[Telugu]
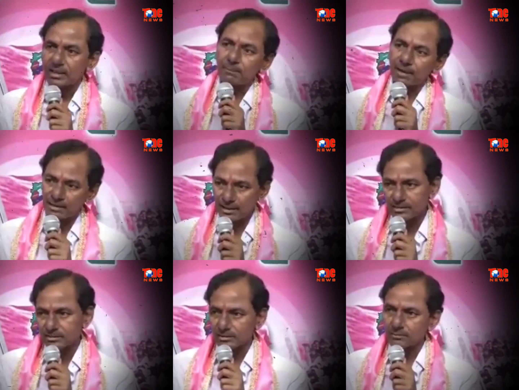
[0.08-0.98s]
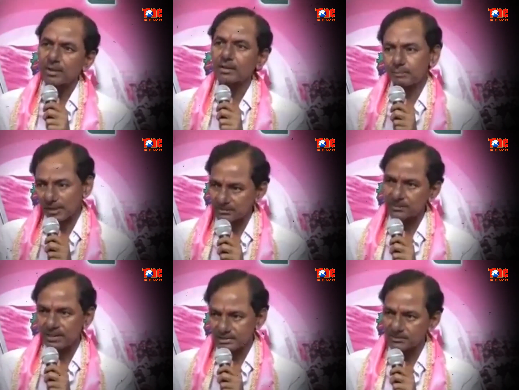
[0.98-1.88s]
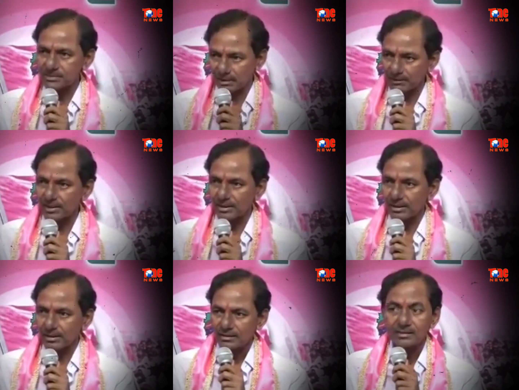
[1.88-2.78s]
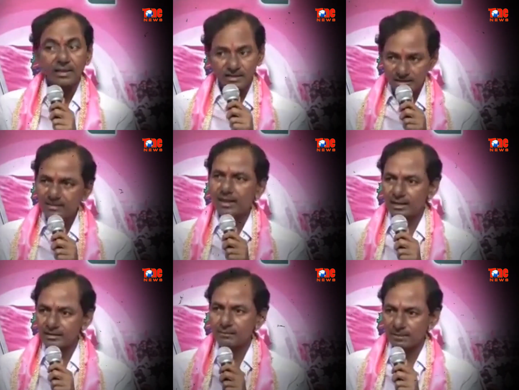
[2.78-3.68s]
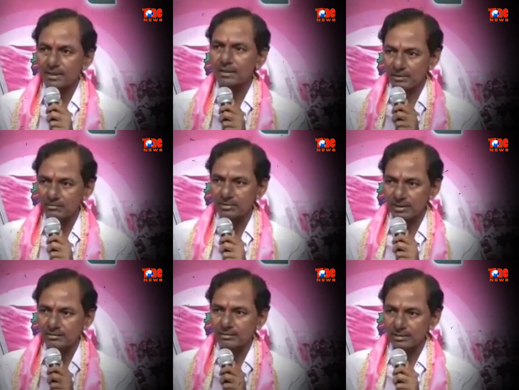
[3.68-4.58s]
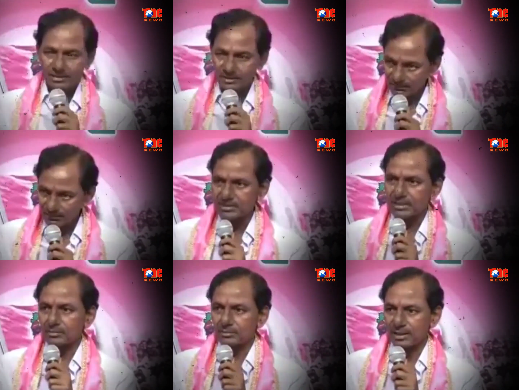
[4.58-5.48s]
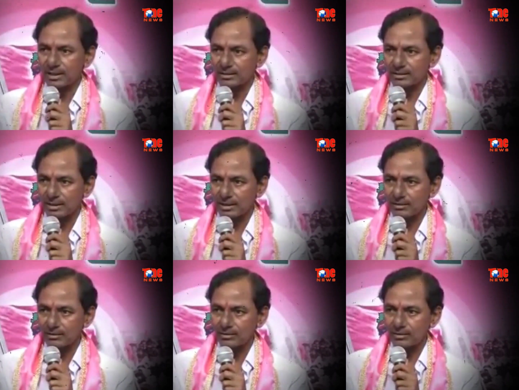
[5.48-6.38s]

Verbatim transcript: ఇతర పార్టీ గెలిచిన పార్టీ ఫిరాయించి ఇప్పిస్తావే సీరియస్ ఇంత గడతారు ప్రజలు ఏమనుకుంటారు ఇంత వ్యభిచార బుద్ధి రాజకీయాలలో